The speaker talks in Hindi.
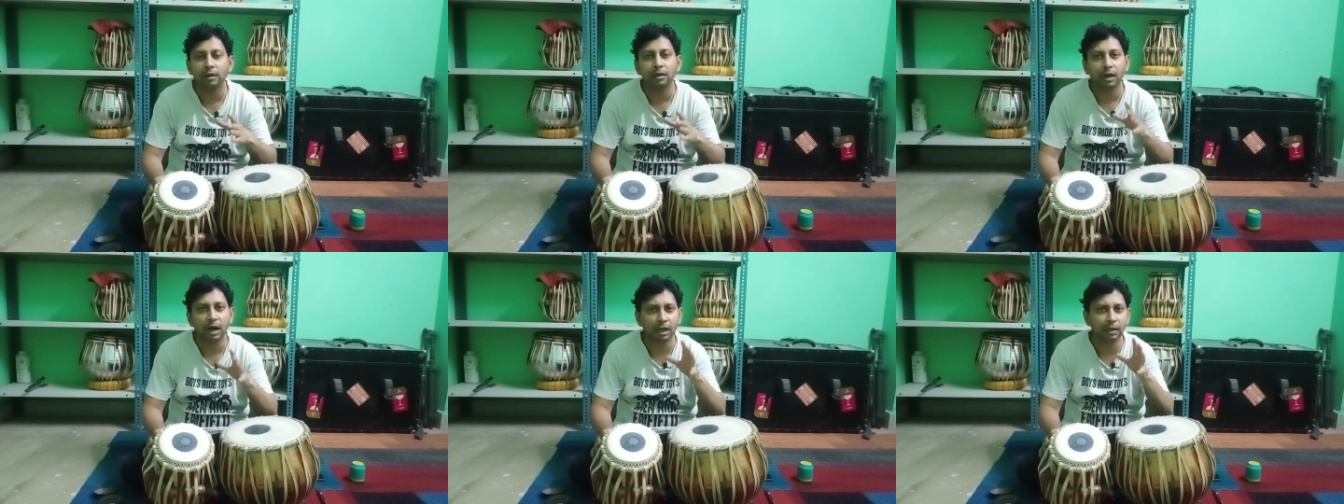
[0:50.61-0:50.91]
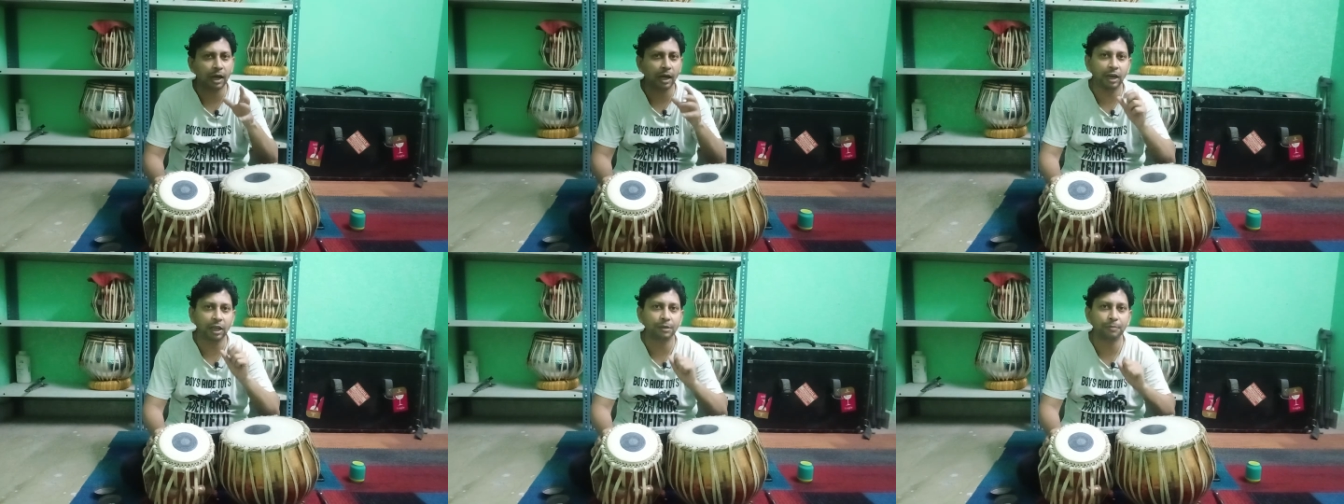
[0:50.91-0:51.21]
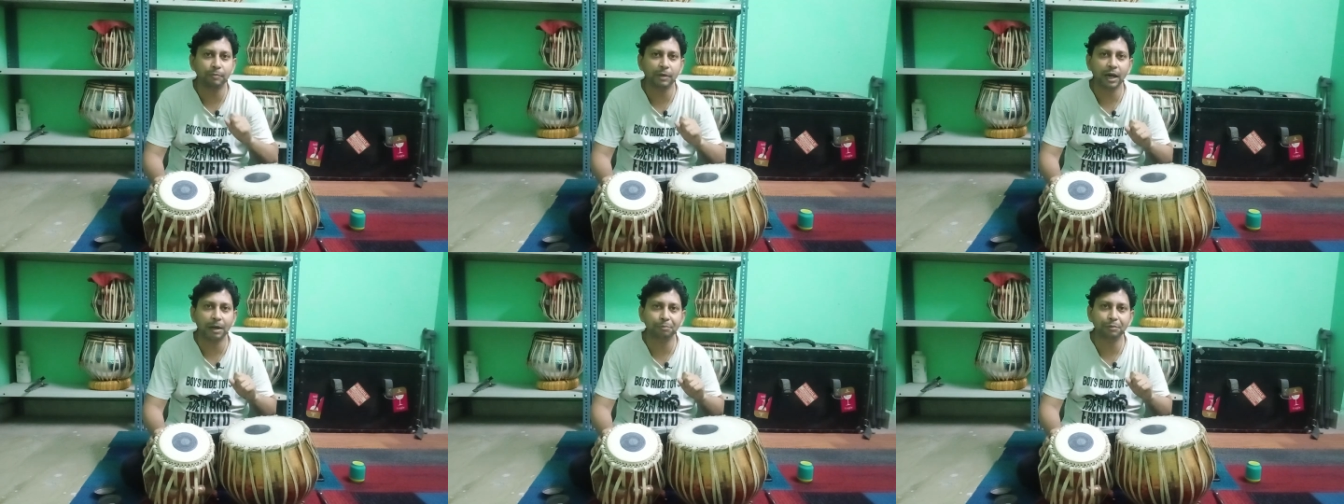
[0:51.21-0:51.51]
अदालत
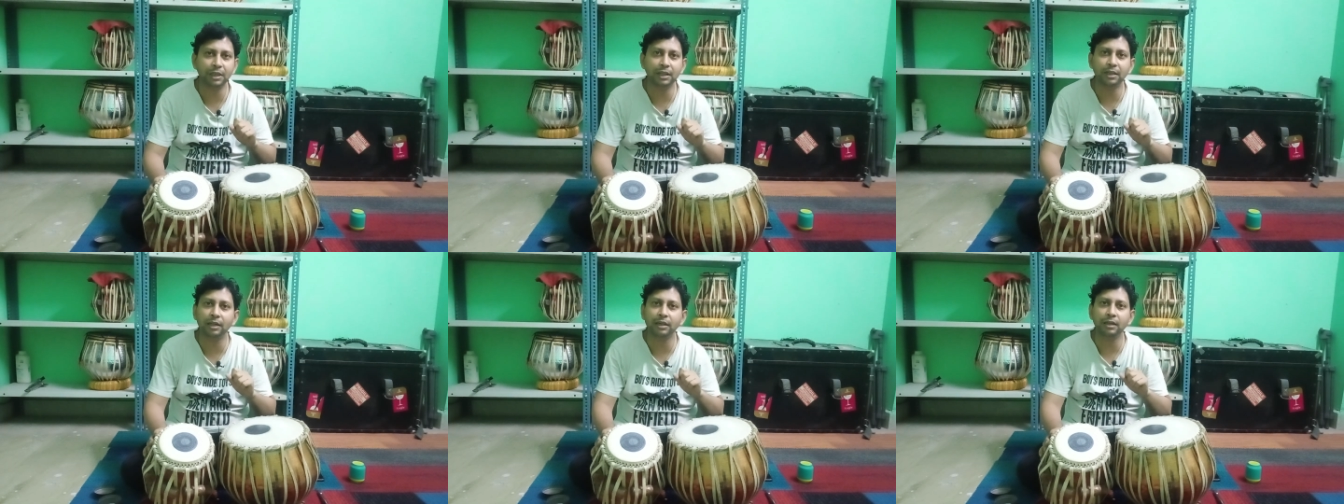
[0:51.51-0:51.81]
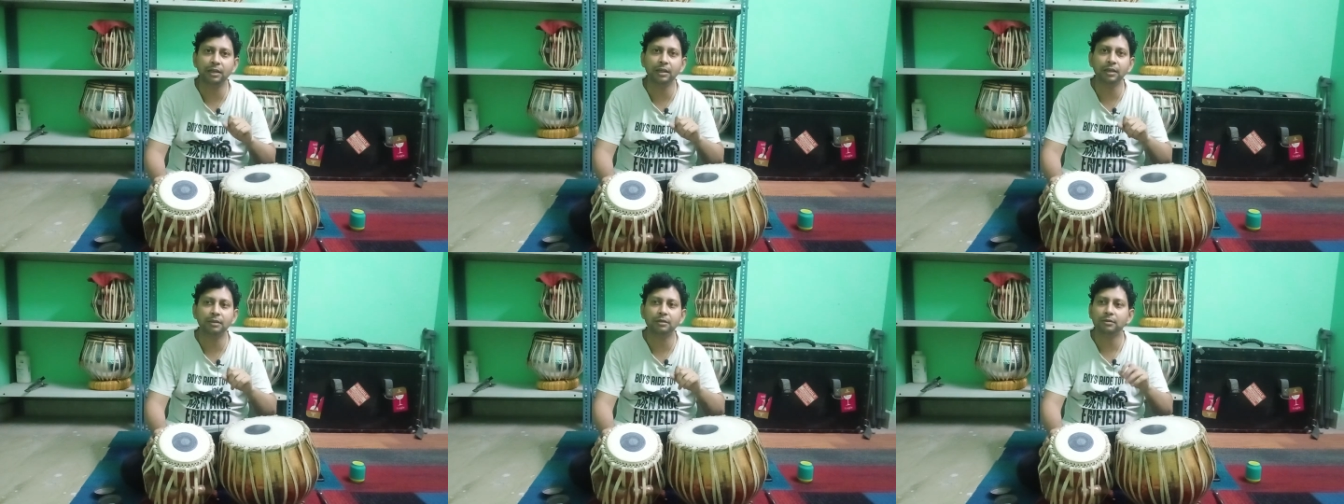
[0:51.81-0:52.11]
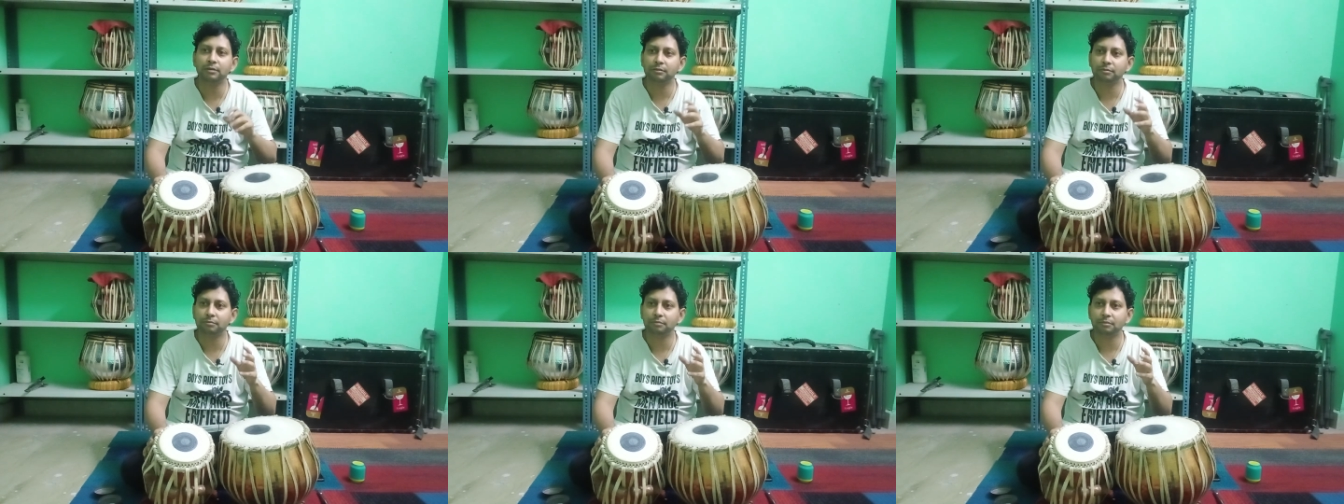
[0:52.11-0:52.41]
में आप देखेंगे
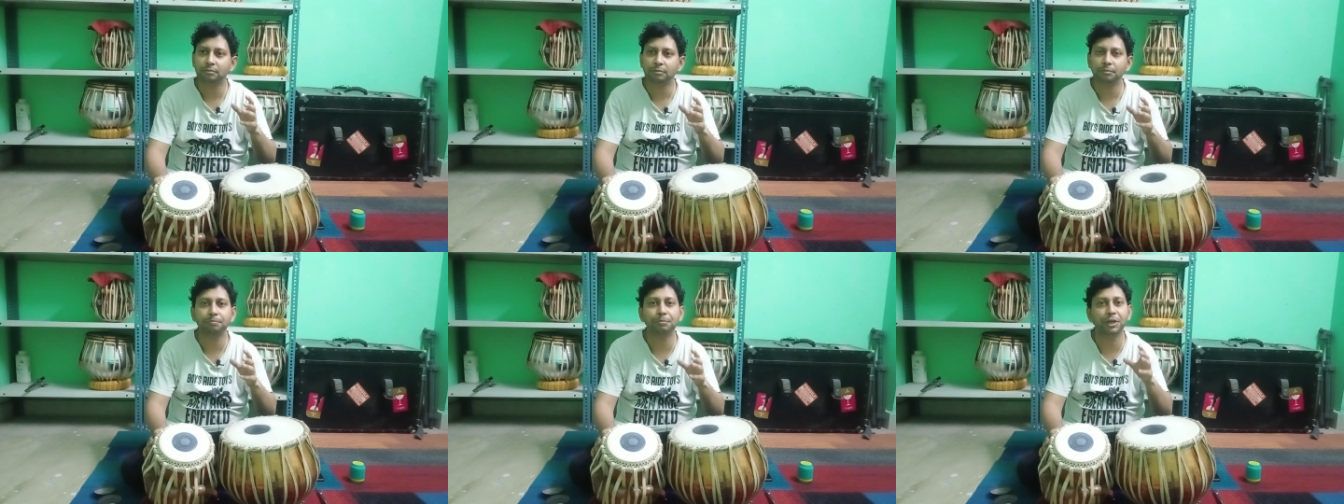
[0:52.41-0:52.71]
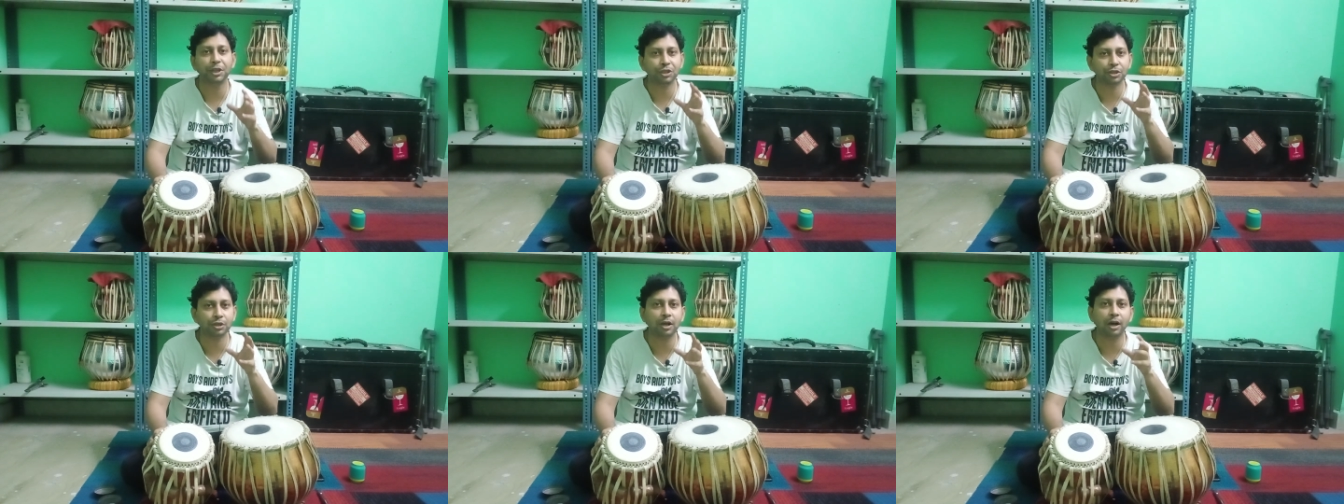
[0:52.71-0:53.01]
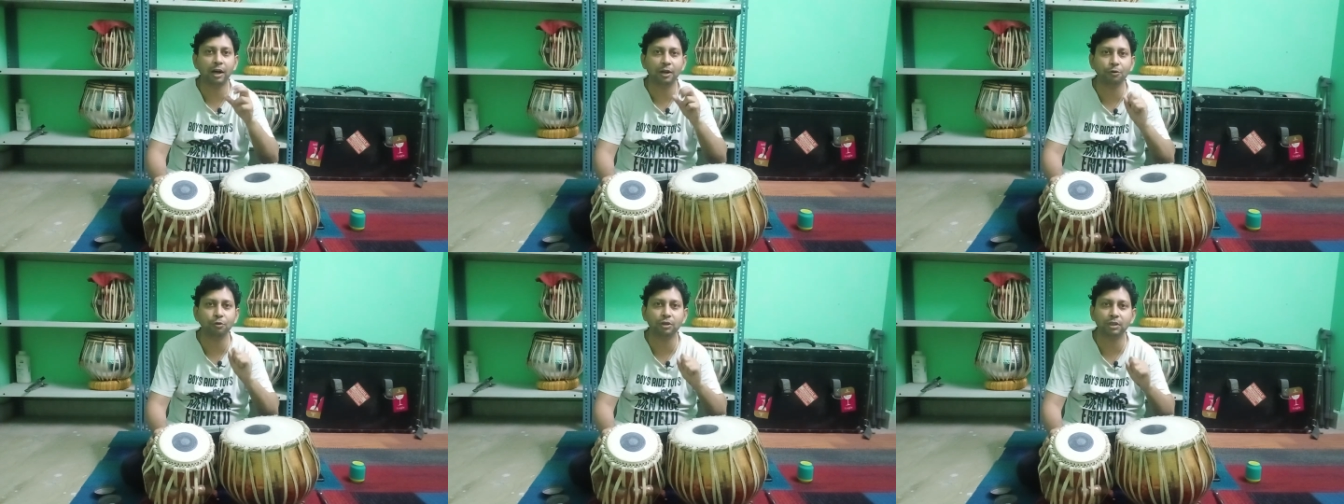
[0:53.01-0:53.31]

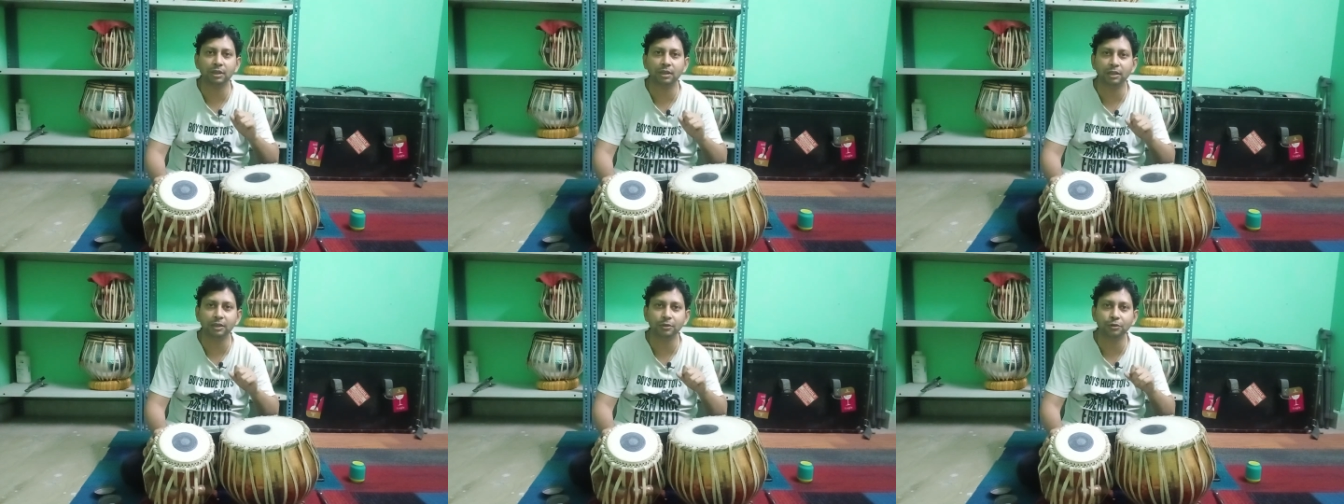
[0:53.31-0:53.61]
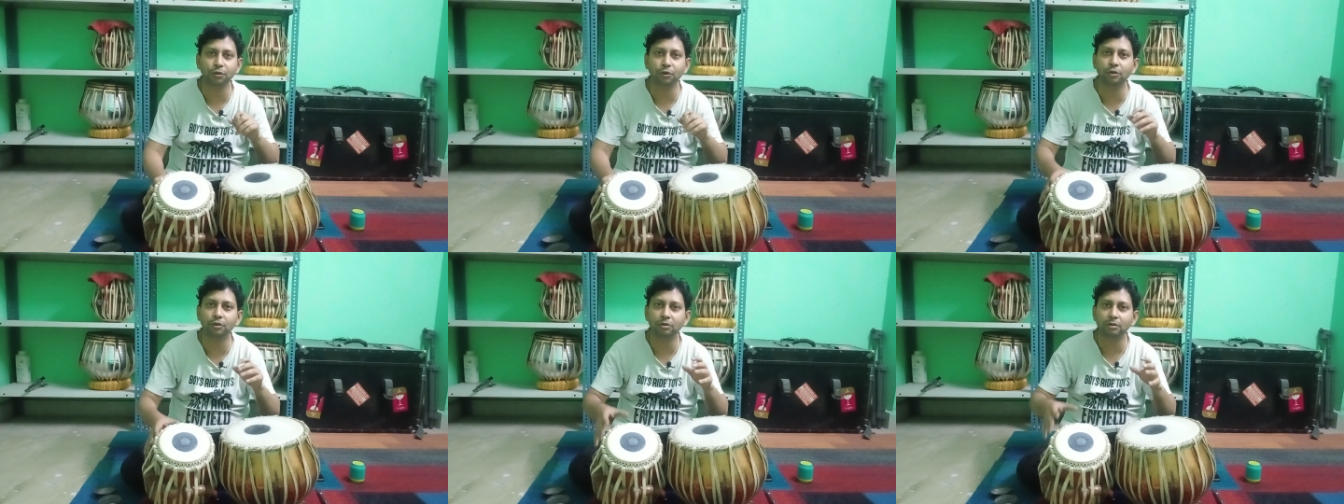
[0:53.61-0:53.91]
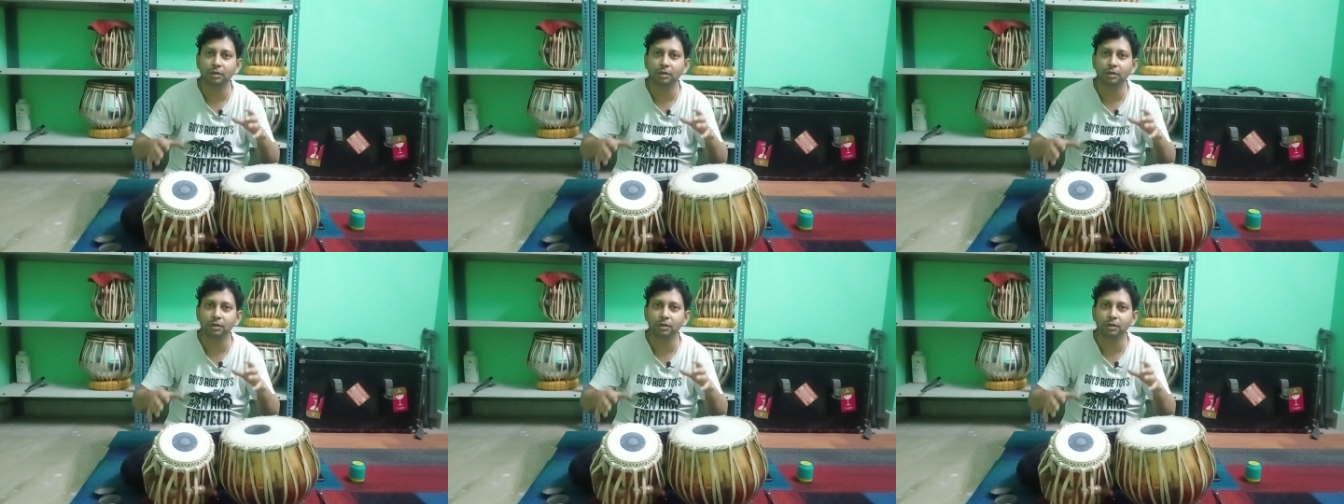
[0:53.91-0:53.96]
पेशकार होते हैं जो